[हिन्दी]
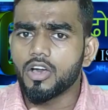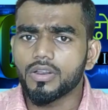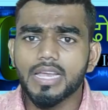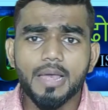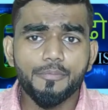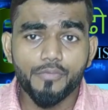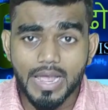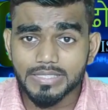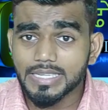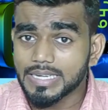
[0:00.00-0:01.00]
और अगर आप
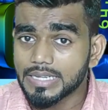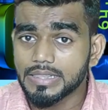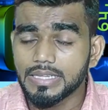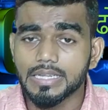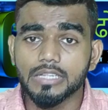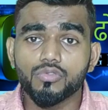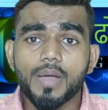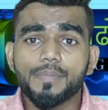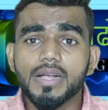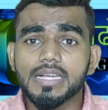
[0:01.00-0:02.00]
वैसे करते हैं तो
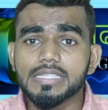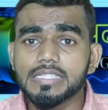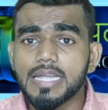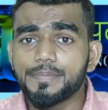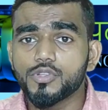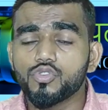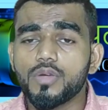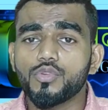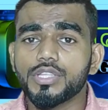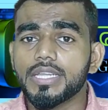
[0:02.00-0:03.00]
आपका कंसेप्ट जो
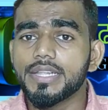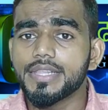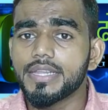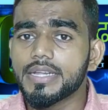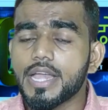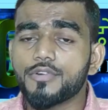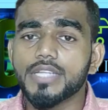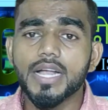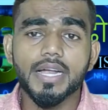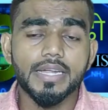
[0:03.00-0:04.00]
है वो धीरे धीरे क्या हो
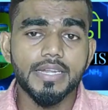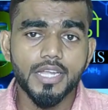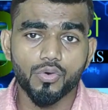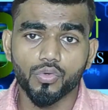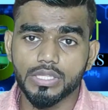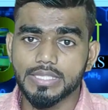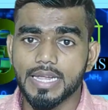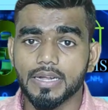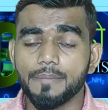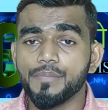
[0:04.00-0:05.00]
जाएगा क्लियर होते
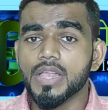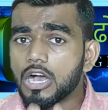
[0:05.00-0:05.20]
जाएगा